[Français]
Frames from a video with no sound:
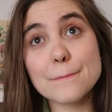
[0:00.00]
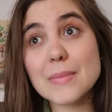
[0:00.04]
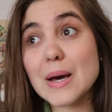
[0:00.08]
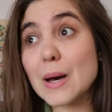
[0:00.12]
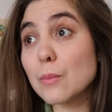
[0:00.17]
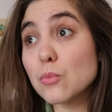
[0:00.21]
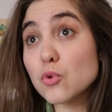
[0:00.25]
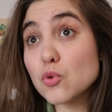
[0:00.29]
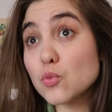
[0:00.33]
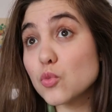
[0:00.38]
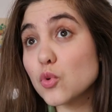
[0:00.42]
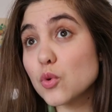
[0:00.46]

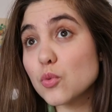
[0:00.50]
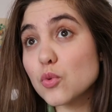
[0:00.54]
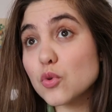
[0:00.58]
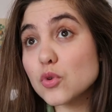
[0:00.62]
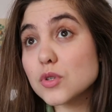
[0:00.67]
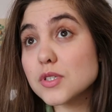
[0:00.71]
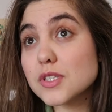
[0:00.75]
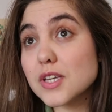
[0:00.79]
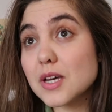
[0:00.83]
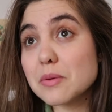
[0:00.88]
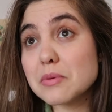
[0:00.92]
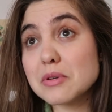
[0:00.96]
un peu mieux
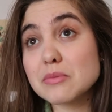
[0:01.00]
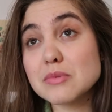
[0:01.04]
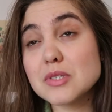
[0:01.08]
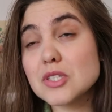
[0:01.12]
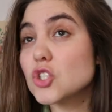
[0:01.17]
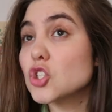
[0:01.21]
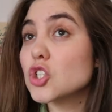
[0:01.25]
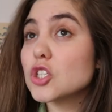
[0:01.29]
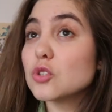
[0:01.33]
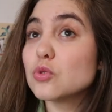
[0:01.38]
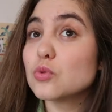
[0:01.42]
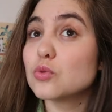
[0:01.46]
pour ça même
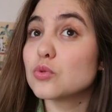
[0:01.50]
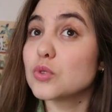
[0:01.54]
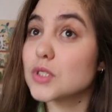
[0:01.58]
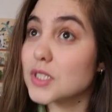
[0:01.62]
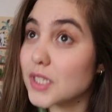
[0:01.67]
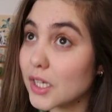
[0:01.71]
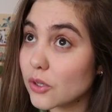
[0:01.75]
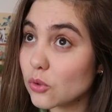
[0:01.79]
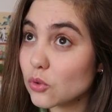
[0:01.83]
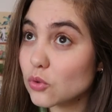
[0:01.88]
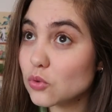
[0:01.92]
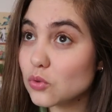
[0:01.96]
si j'ai de
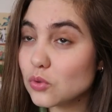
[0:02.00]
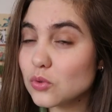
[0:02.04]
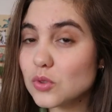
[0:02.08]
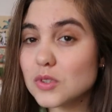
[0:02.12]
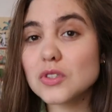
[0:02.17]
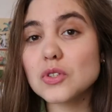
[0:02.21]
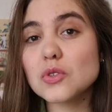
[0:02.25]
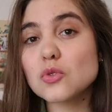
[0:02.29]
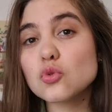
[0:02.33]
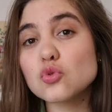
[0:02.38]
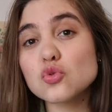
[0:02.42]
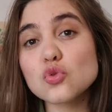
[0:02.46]
sérieux doutes
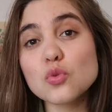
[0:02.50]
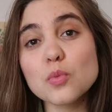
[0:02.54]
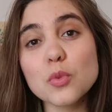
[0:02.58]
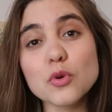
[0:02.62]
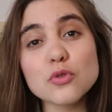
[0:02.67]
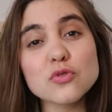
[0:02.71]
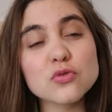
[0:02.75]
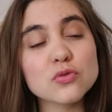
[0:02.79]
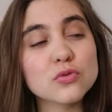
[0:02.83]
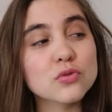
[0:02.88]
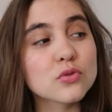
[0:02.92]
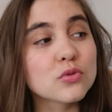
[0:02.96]
je
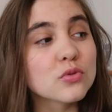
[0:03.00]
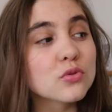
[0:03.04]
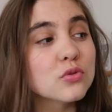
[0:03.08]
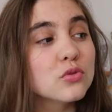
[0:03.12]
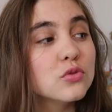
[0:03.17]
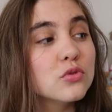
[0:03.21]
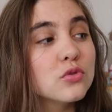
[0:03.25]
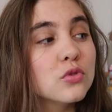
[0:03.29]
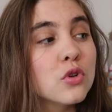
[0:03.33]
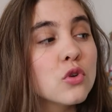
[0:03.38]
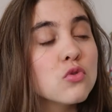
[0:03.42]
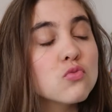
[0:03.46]
pense
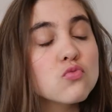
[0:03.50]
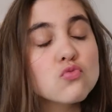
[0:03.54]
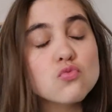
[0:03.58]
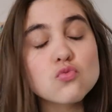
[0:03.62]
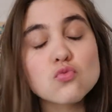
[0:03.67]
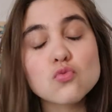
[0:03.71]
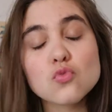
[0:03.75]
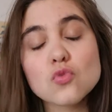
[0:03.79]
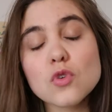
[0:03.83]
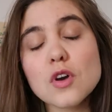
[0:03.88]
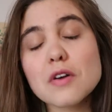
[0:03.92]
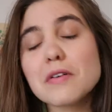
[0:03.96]
que
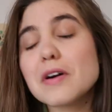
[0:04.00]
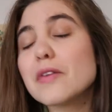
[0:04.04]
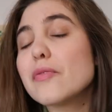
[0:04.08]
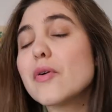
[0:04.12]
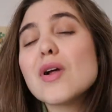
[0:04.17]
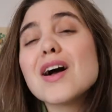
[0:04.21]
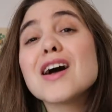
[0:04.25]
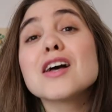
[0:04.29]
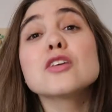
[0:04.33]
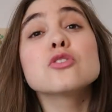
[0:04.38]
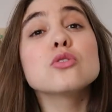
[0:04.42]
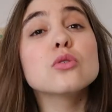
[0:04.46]
va
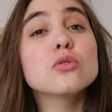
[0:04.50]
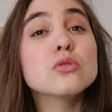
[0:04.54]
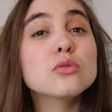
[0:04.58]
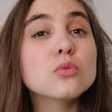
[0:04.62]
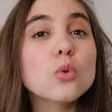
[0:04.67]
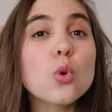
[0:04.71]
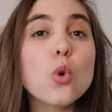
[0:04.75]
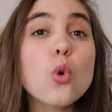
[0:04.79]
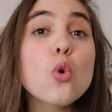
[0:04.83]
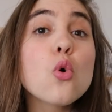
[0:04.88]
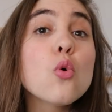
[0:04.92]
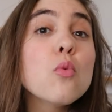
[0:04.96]
falloir
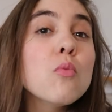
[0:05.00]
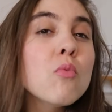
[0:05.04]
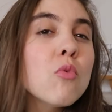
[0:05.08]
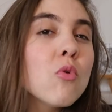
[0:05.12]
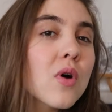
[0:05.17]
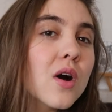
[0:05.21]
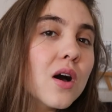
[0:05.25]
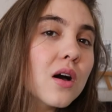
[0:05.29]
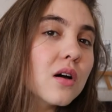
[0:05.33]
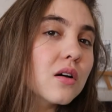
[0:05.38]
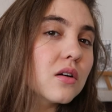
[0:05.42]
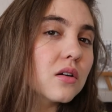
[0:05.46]
attendre au
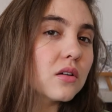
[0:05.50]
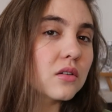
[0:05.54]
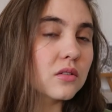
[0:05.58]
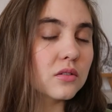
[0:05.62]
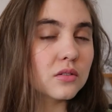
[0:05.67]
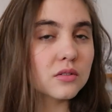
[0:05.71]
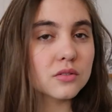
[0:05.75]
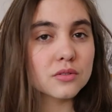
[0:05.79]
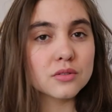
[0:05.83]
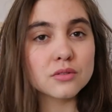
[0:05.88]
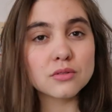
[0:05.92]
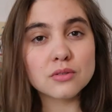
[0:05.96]
moins
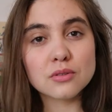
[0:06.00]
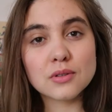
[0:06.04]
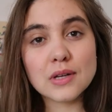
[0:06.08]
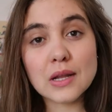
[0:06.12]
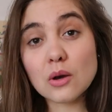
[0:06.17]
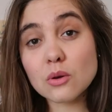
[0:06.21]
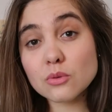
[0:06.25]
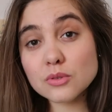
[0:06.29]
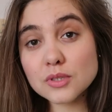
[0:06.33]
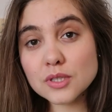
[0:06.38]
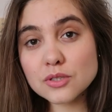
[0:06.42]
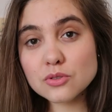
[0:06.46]
la
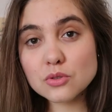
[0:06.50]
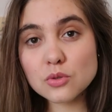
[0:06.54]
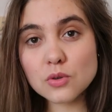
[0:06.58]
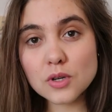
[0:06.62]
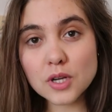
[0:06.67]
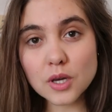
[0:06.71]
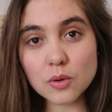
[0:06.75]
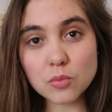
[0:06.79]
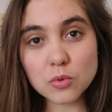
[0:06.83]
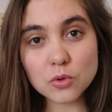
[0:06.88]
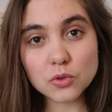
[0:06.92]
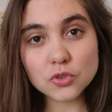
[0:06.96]
rentrée
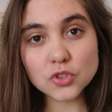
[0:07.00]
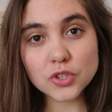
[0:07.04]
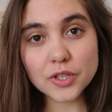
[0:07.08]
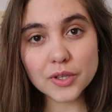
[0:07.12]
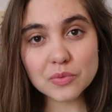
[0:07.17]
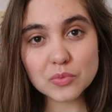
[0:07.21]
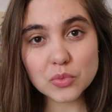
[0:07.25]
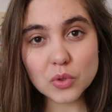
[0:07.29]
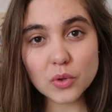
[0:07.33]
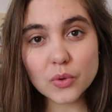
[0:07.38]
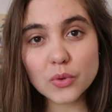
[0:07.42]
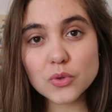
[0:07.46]
scolaire
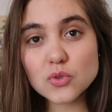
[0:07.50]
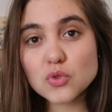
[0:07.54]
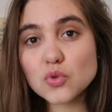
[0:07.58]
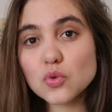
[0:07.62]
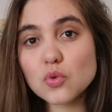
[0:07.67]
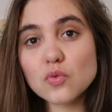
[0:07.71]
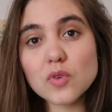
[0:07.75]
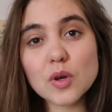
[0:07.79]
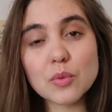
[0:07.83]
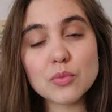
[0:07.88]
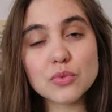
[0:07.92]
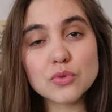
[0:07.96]
prochaine pour que je
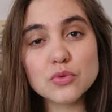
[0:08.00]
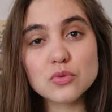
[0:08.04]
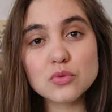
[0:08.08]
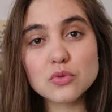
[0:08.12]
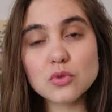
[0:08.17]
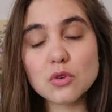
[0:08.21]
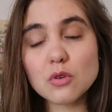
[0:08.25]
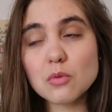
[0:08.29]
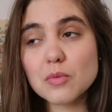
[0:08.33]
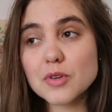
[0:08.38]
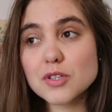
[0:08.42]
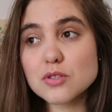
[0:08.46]
trouve un peu du
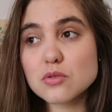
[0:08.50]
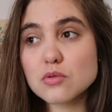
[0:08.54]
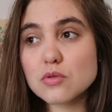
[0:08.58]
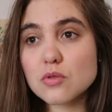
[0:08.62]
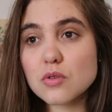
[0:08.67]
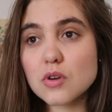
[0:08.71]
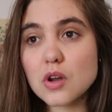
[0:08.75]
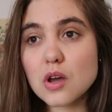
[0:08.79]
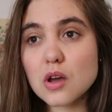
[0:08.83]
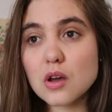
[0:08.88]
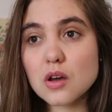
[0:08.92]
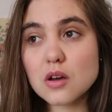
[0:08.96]
temps parce
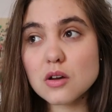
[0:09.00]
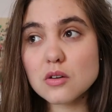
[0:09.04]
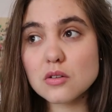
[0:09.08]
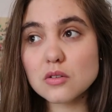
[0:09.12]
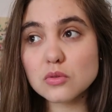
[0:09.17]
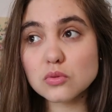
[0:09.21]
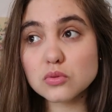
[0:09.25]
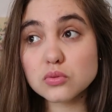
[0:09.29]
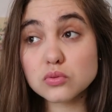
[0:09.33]
que là